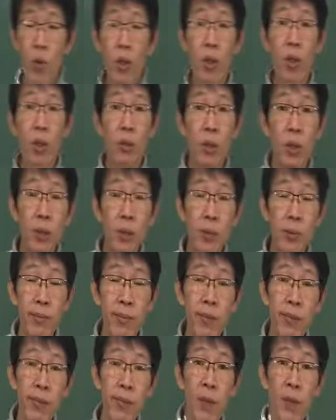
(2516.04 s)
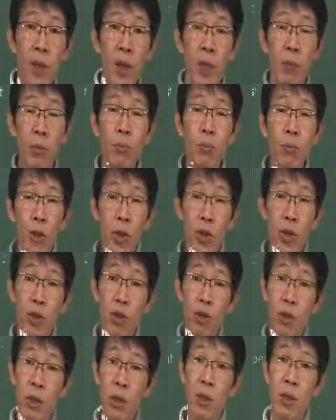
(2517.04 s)
왜냐하면은 부사의
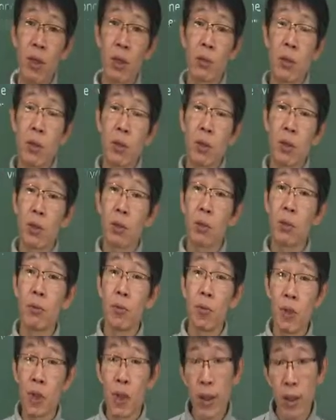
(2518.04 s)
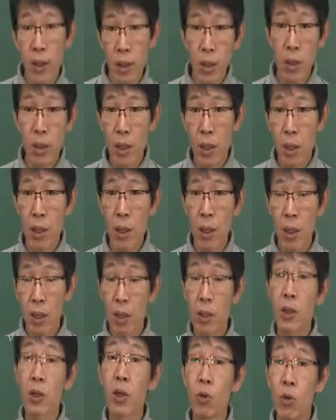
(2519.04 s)
최상급에는 더를 붙이지 않는다
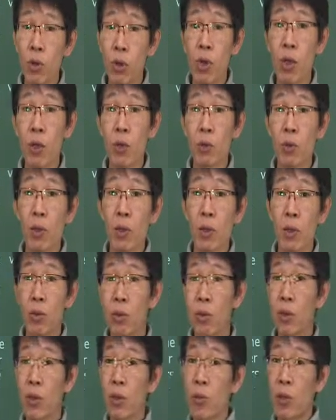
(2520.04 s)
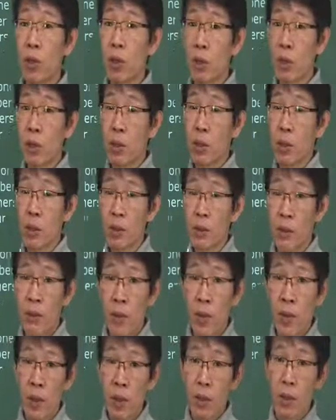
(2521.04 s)
하는 차원의 세계입니다. 그리고 지금 여기서
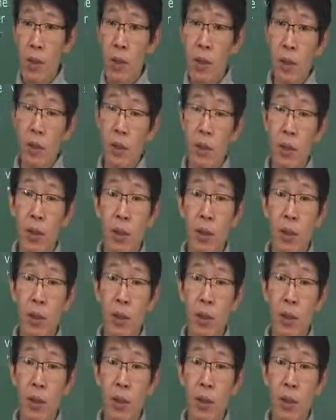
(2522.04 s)
제가 이렇게